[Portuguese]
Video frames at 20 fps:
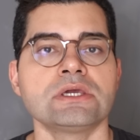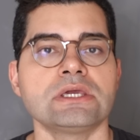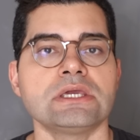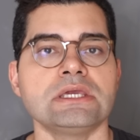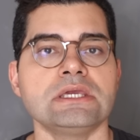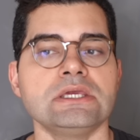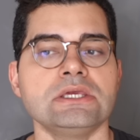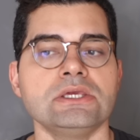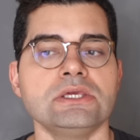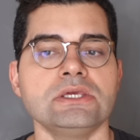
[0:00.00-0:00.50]

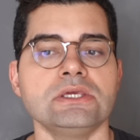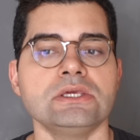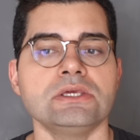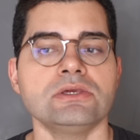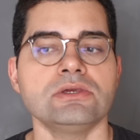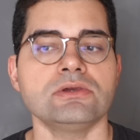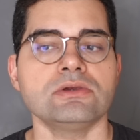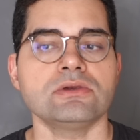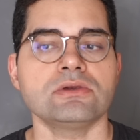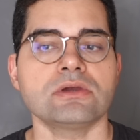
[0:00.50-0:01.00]

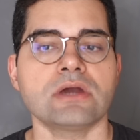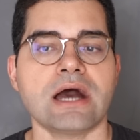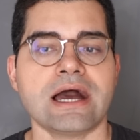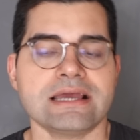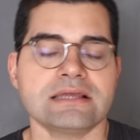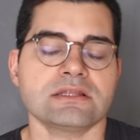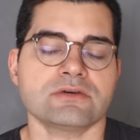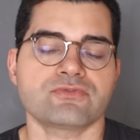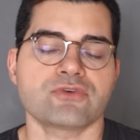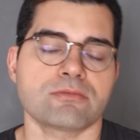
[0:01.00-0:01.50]
e
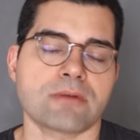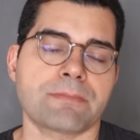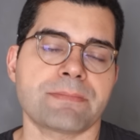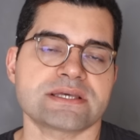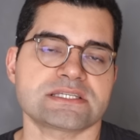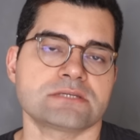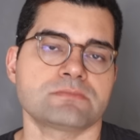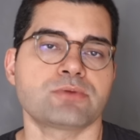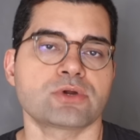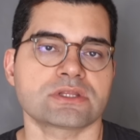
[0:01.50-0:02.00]
ainda foi uma
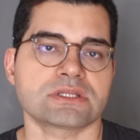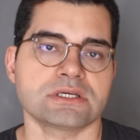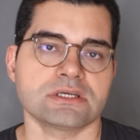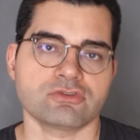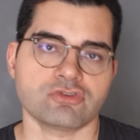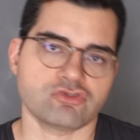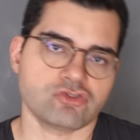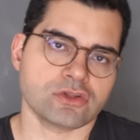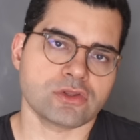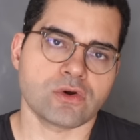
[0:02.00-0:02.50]
peça
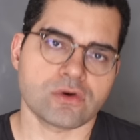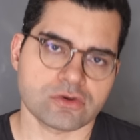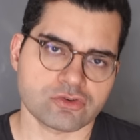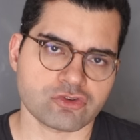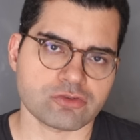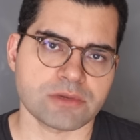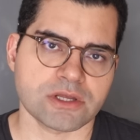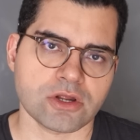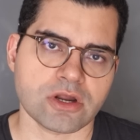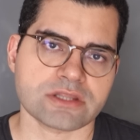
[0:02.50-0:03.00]
importante, de longe
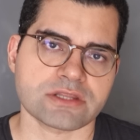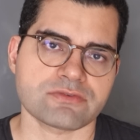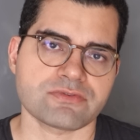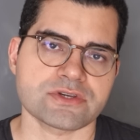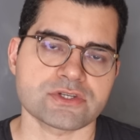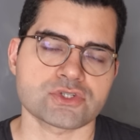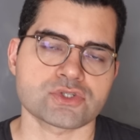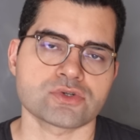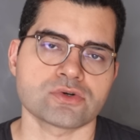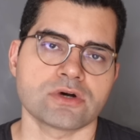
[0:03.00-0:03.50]
o melhor
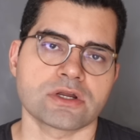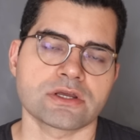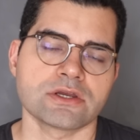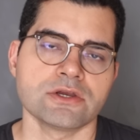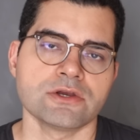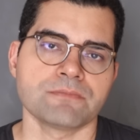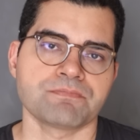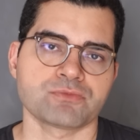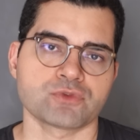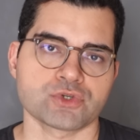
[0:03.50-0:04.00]
defensor
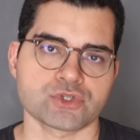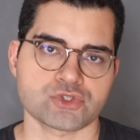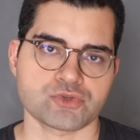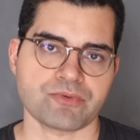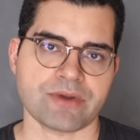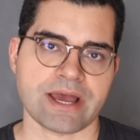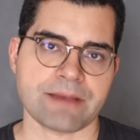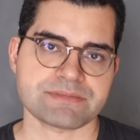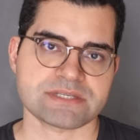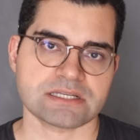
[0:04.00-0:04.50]
dos
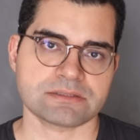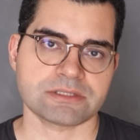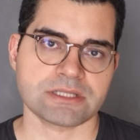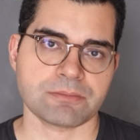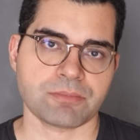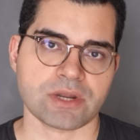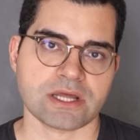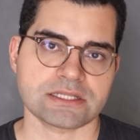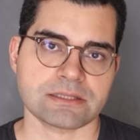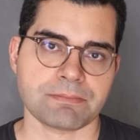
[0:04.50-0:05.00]
Rams da
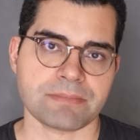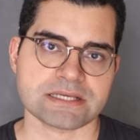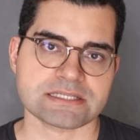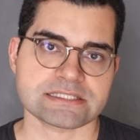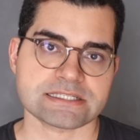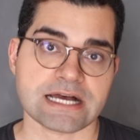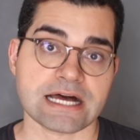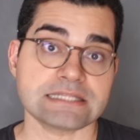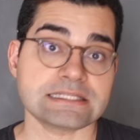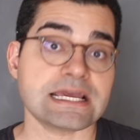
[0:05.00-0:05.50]
temporada
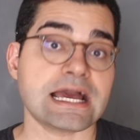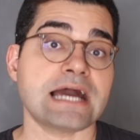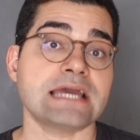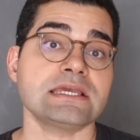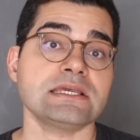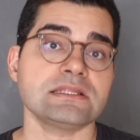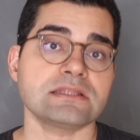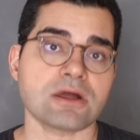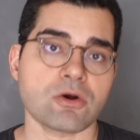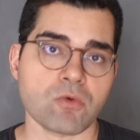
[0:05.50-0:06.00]
passada, e
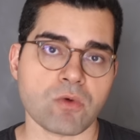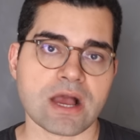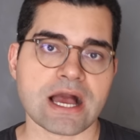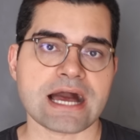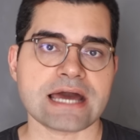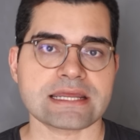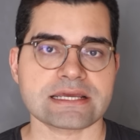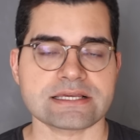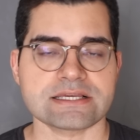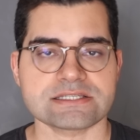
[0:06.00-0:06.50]
ainda um
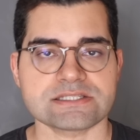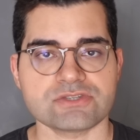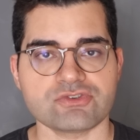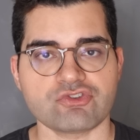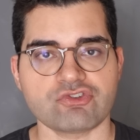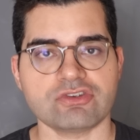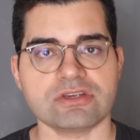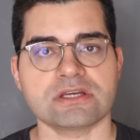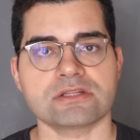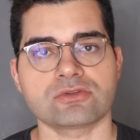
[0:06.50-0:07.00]
cara que
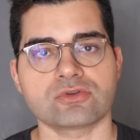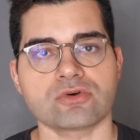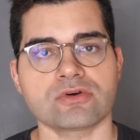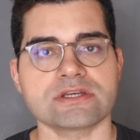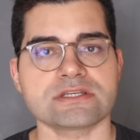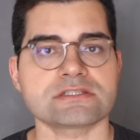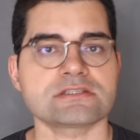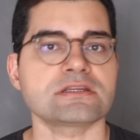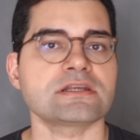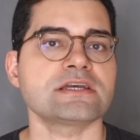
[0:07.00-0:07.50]
exigia
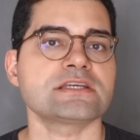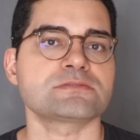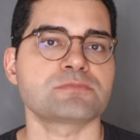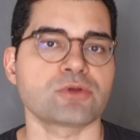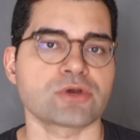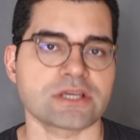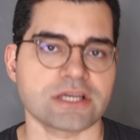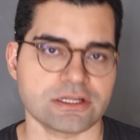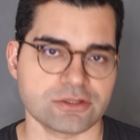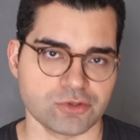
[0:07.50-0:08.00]
dois, três
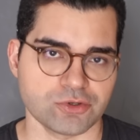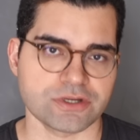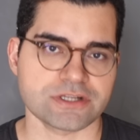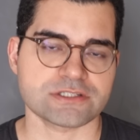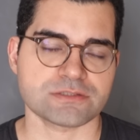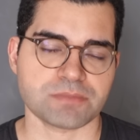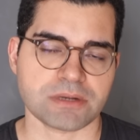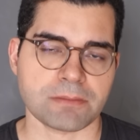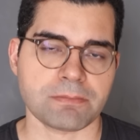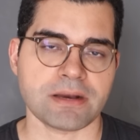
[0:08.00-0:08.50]
bloqueadores
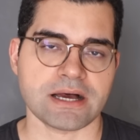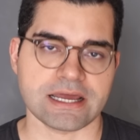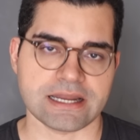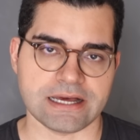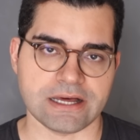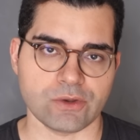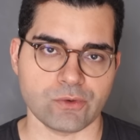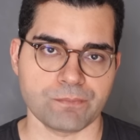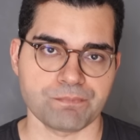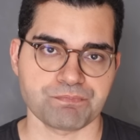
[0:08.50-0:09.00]
para
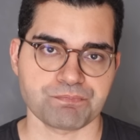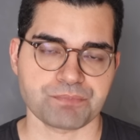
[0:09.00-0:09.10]
pará-lo.